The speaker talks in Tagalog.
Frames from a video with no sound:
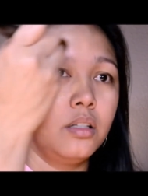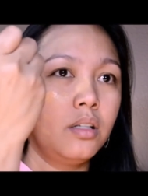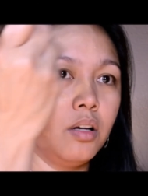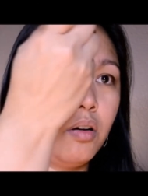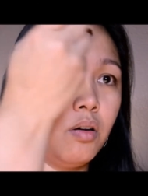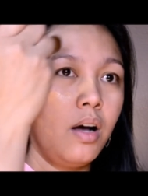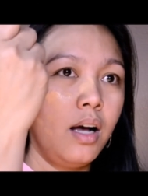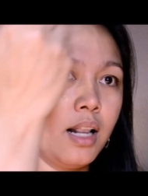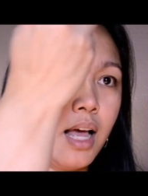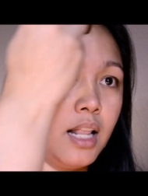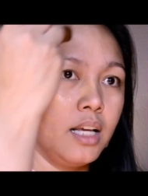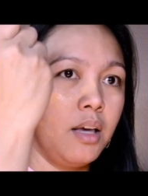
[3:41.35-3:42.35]
So, ang
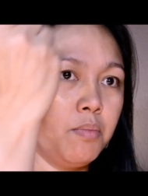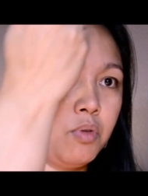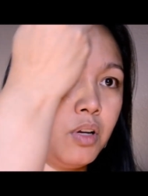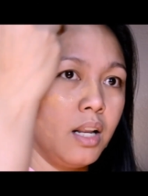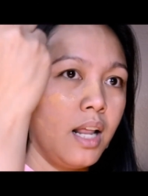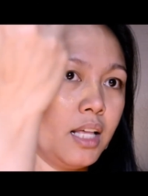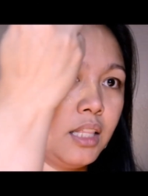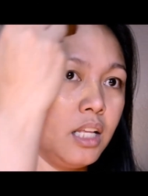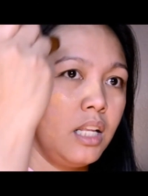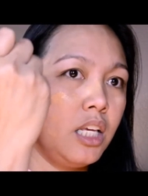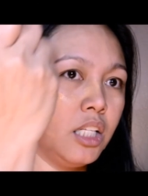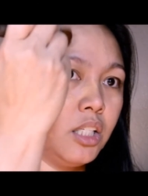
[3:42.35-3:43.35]
lalagyan muna natin
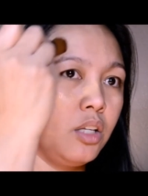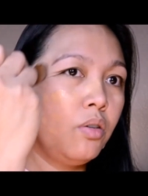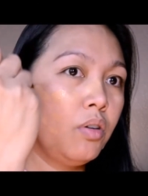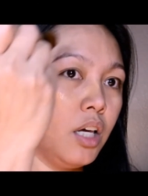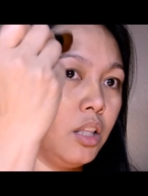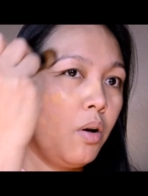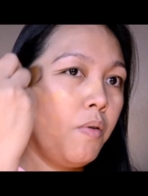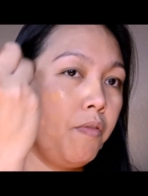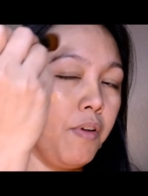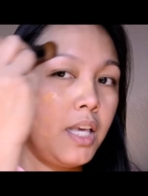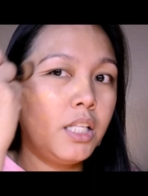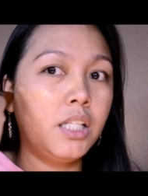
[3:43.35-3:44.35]
is yung itong
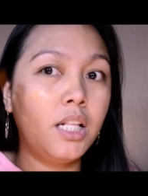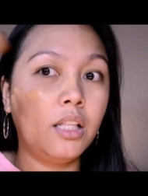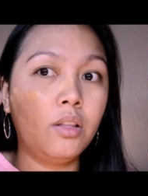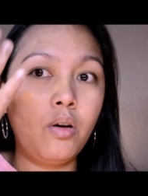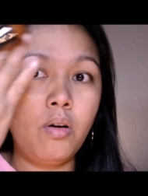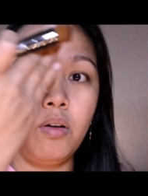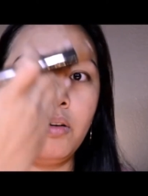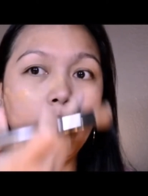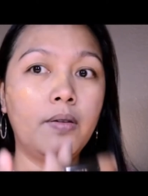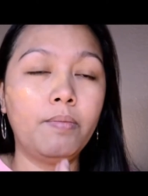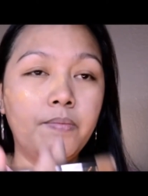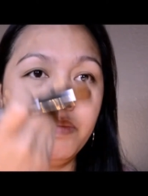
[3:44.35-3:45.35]
face na to
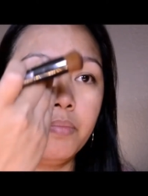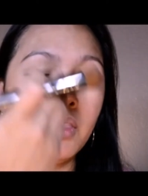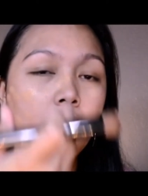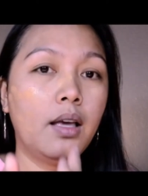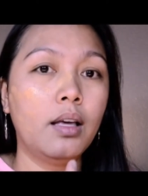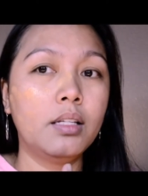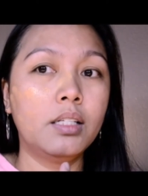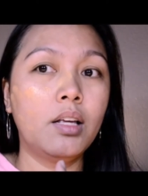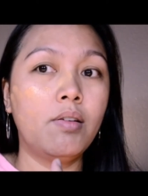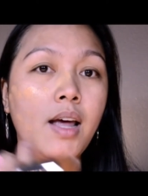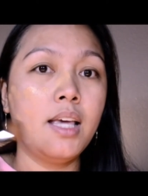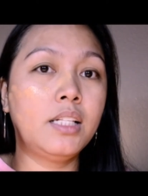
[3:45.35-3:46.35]

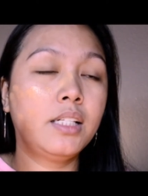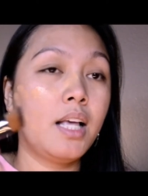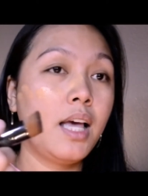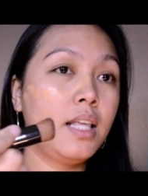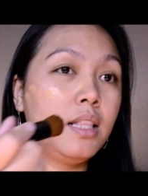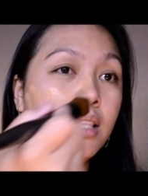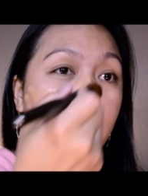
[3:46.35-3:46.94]
sa right side.